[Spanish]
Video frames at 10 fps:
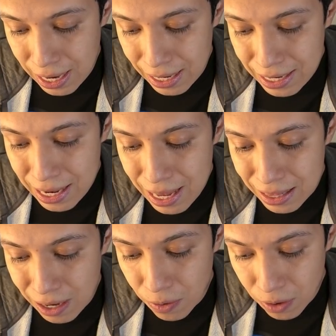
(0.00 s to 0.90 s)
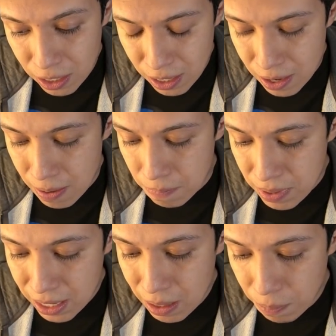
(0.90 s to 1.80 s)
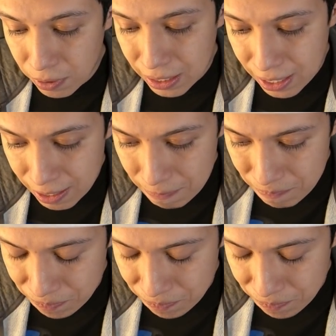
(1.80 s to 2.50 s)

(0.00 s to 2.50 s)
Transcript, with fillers: el día de hoy. Viene por acá.